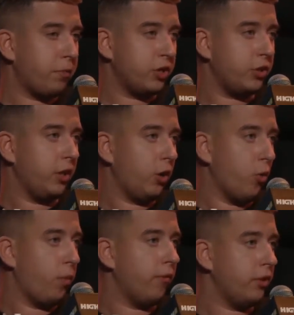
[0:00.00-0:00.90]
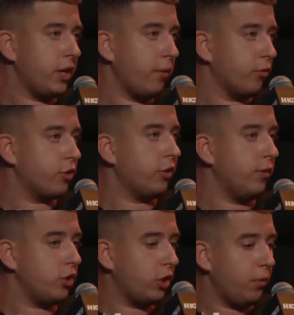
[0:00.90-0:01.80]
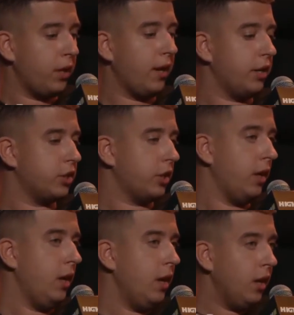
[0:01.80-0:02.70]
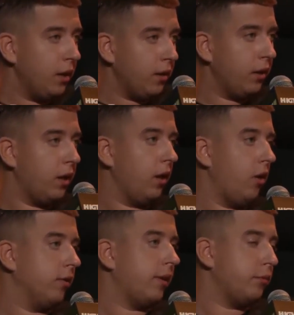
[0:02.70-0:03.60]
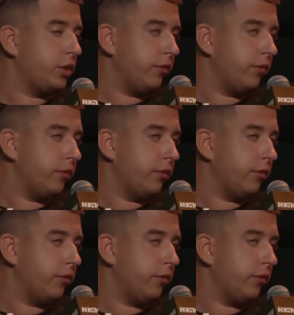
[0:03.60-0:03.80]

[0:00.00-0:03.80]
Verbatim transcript: W październiku mu powiedziałem o wszystkim, że to mi nie leży. E, on sam